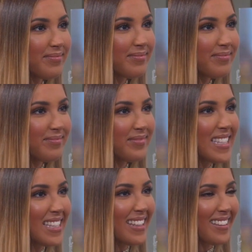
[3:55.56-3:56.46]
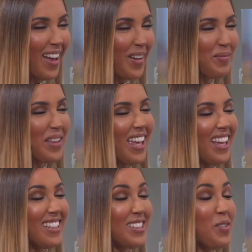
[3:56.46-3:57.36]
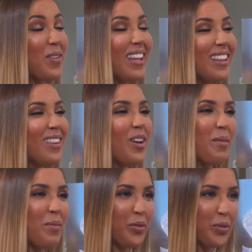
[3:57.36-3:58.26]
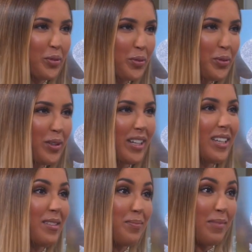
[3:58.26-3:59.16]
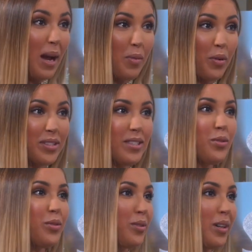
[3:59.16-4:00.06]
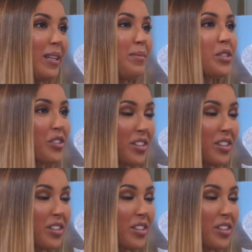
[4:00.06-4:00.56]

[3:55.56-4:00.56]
sociaux. C'est ça. J'ai eu énormément de retours et par rapport aussi à l'image